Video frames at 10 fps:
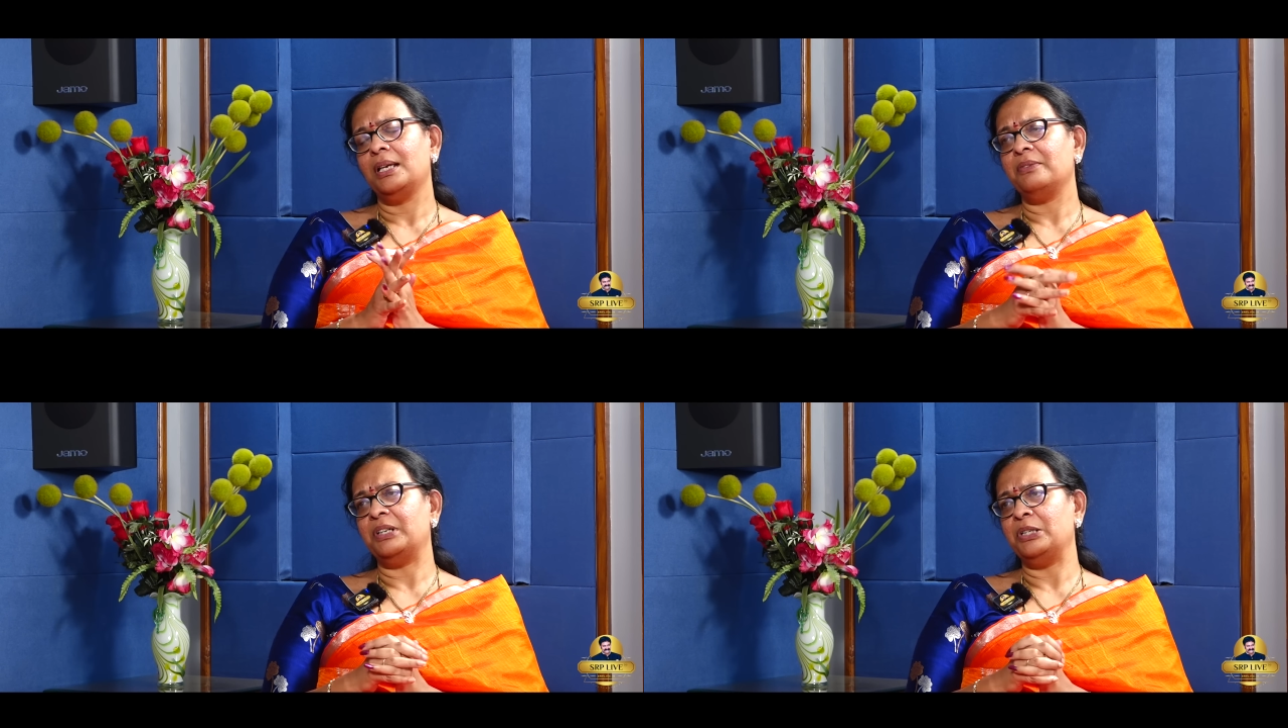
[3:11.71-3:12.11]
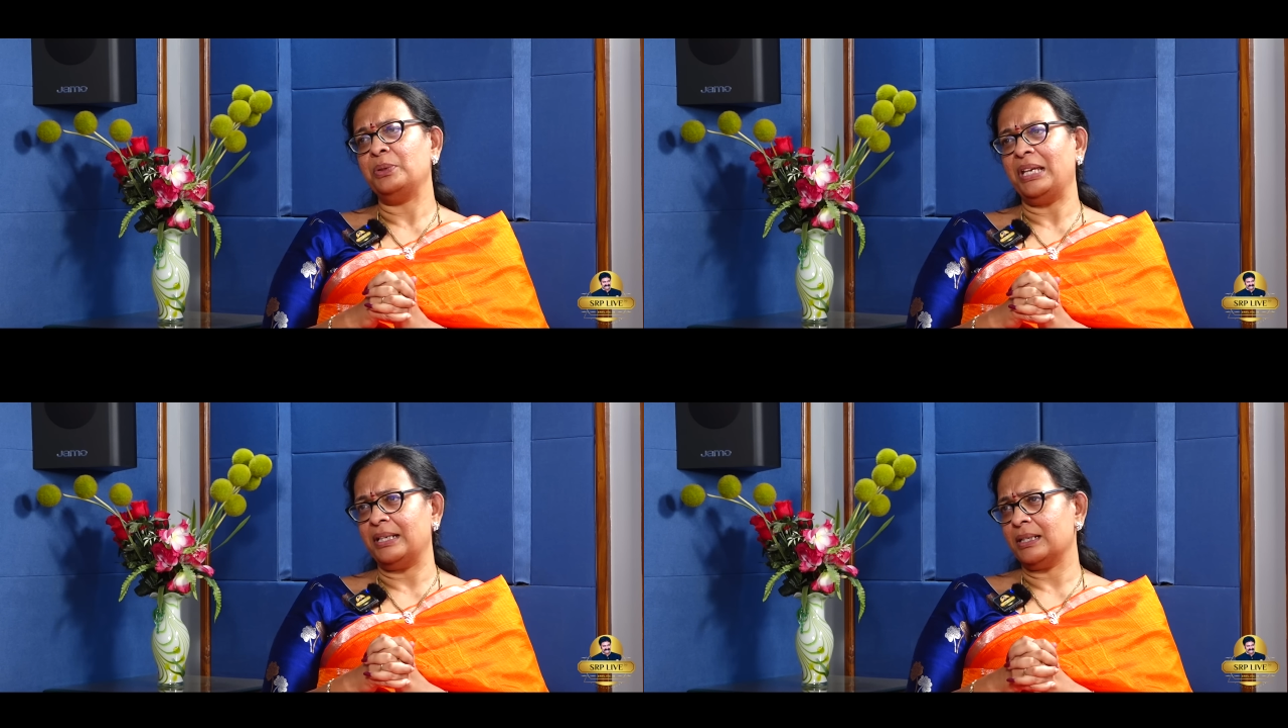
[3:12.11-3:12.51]
వాళ్ళు
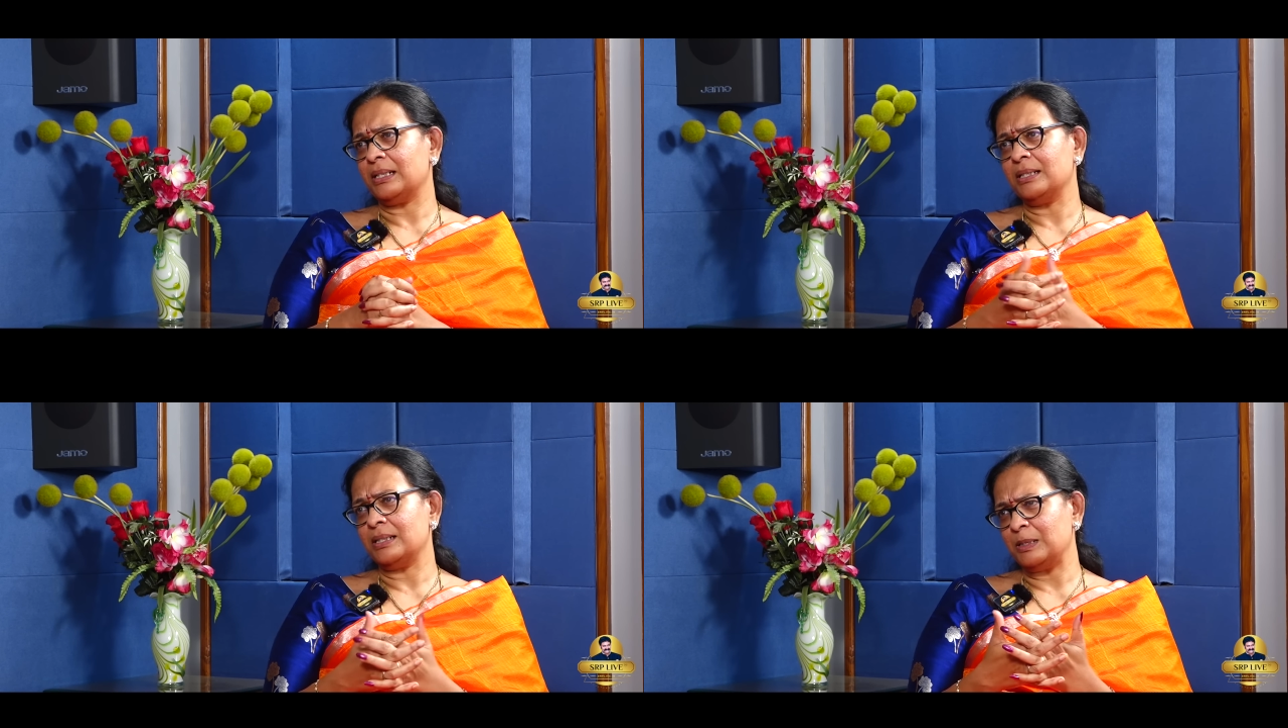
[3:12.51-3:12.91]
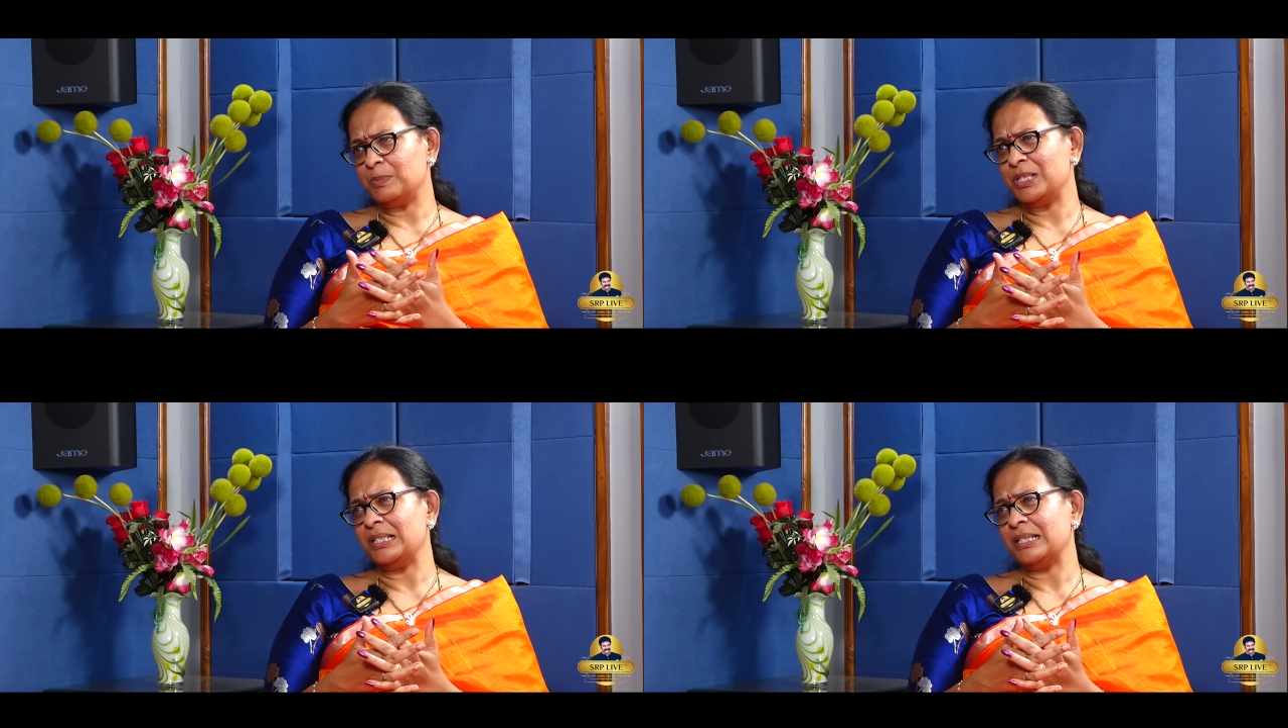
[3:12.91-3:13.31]
ఏ రకంగా
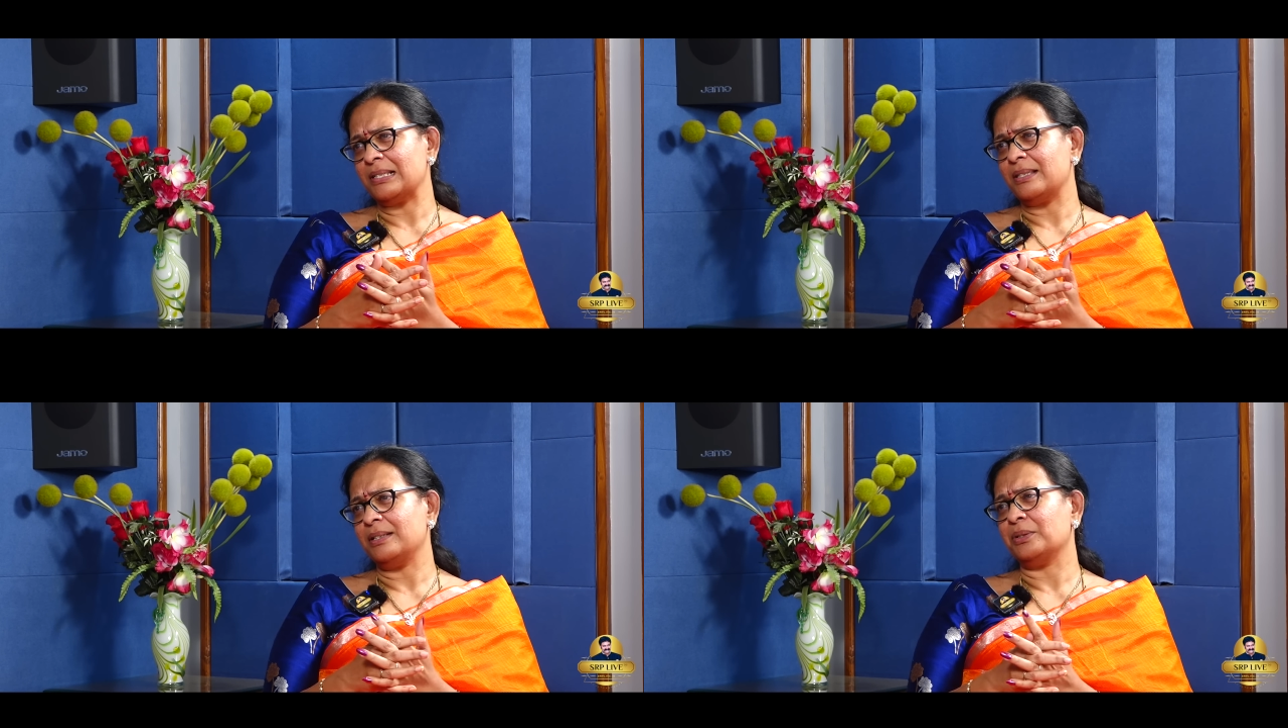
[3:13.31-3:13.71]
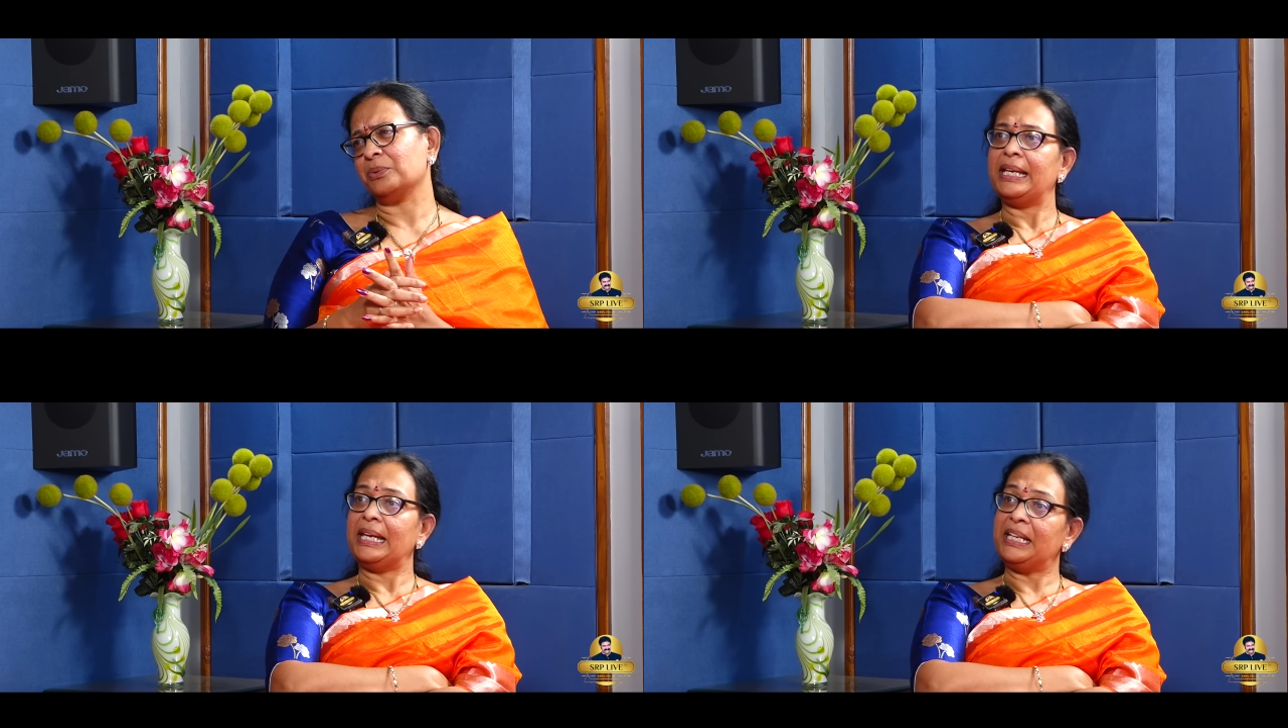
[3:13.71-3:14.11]
కబ్జాలు చేస్తున్నారు
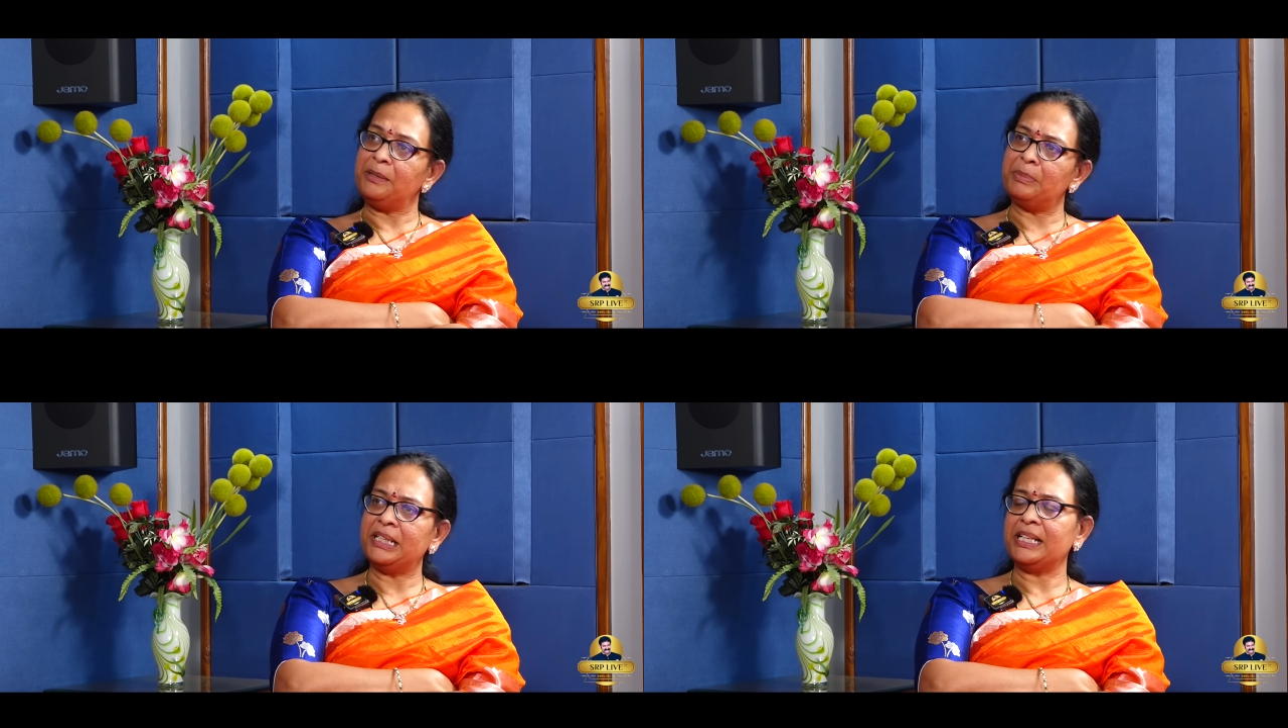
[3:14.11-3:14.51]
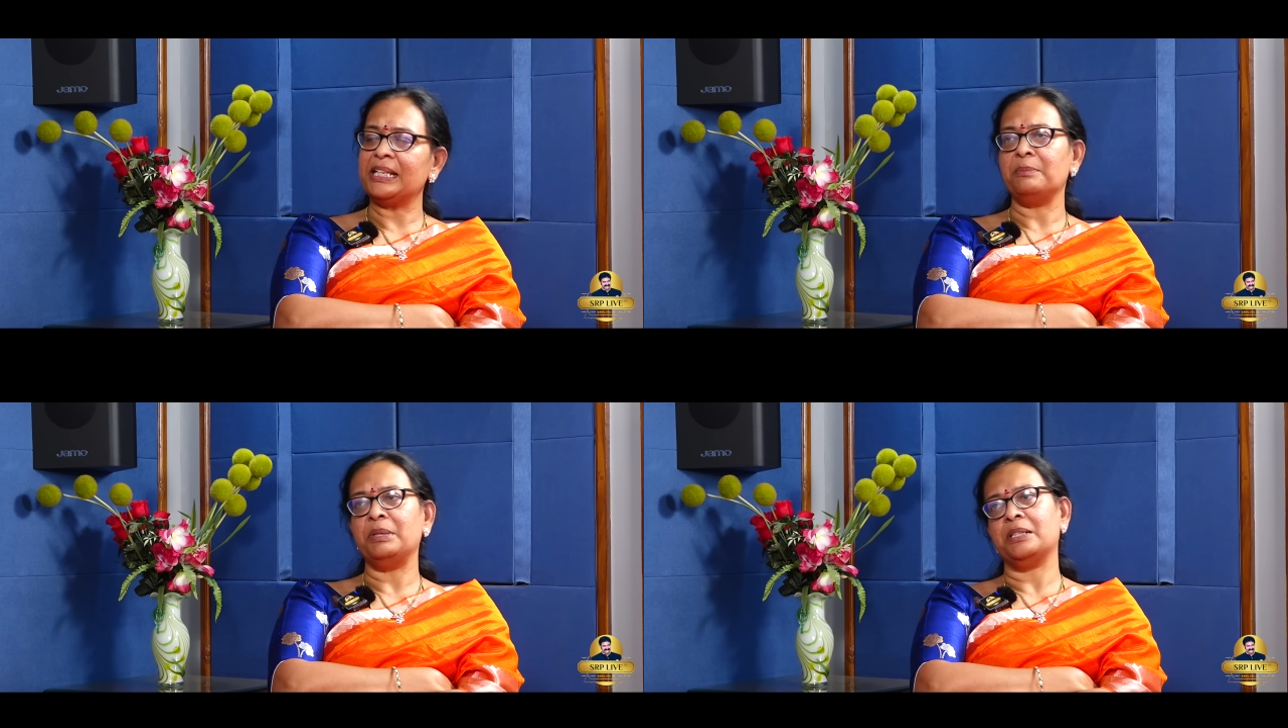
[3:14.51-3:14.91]
ఎనీబడి
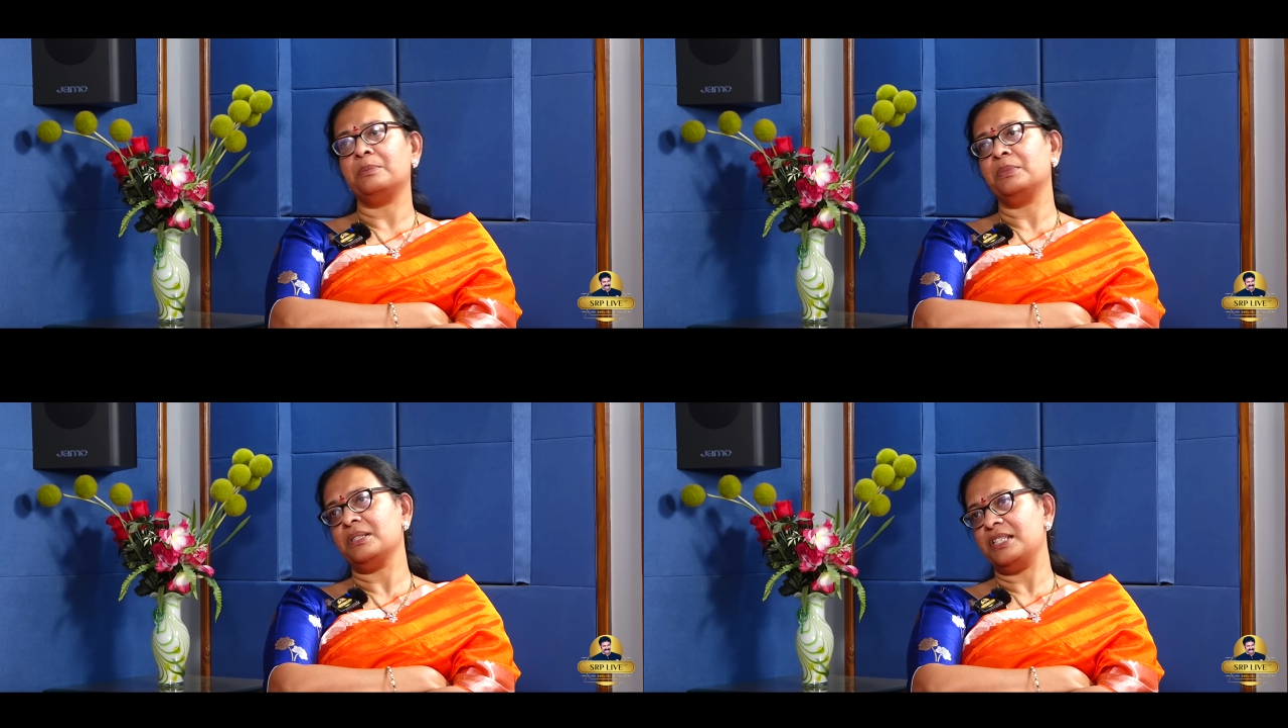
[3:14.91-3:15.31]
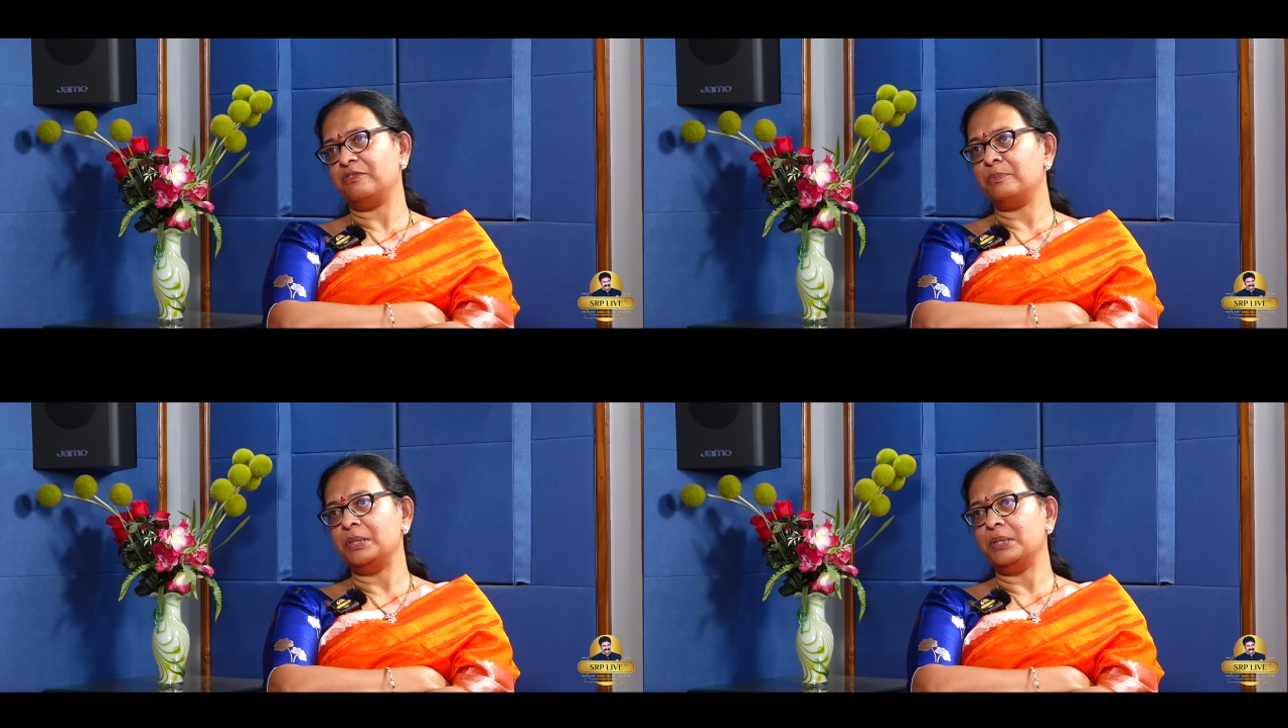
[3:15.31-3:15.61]
కెన్ బికమ్ అ చీఫ్